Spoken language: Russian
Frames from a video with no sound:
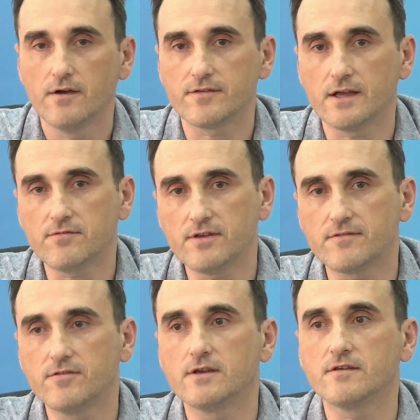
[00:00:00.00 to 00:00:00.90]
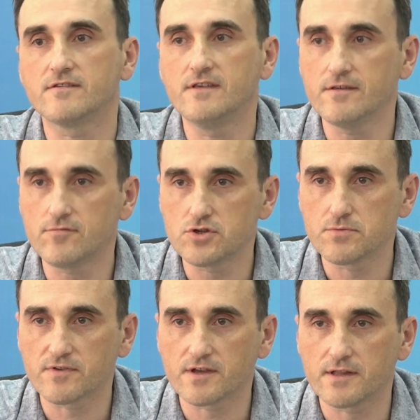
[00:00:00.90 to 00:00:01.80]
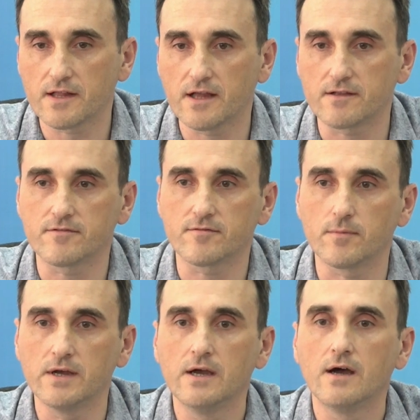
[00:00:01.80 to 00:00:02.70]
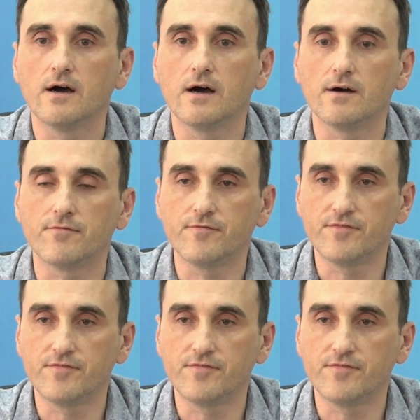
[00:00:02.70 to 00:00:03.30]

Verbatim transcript: В соответствии с действующим законодательством э,